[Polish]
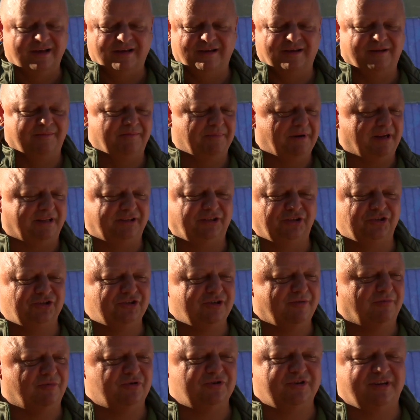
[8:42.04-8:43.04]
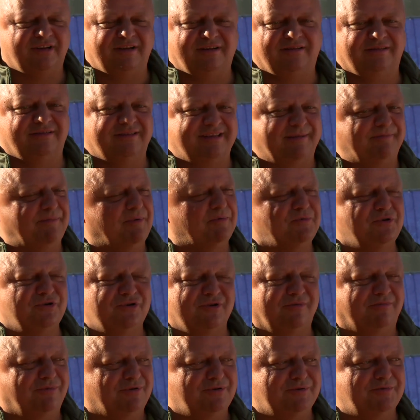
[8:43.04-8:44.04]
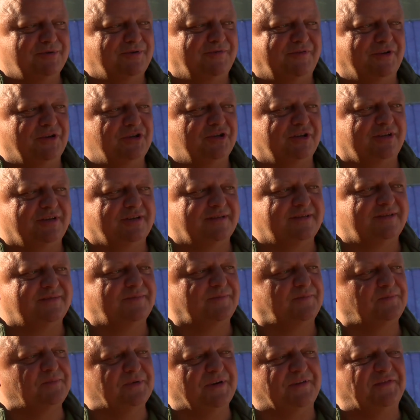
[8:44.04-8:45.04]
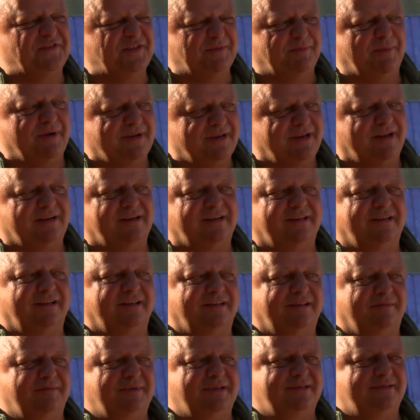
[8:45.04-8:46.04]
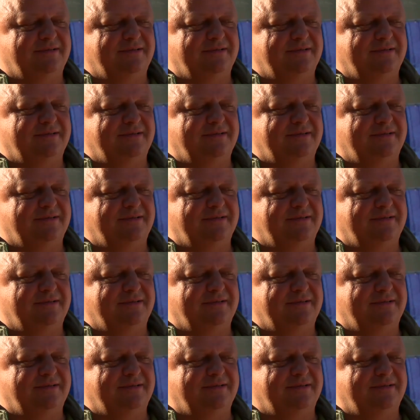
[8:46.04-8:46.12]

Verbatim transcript: Praktycznie można zapomnieć o Bożym świecie. Jest przewspaniale. Natomiast... Coś,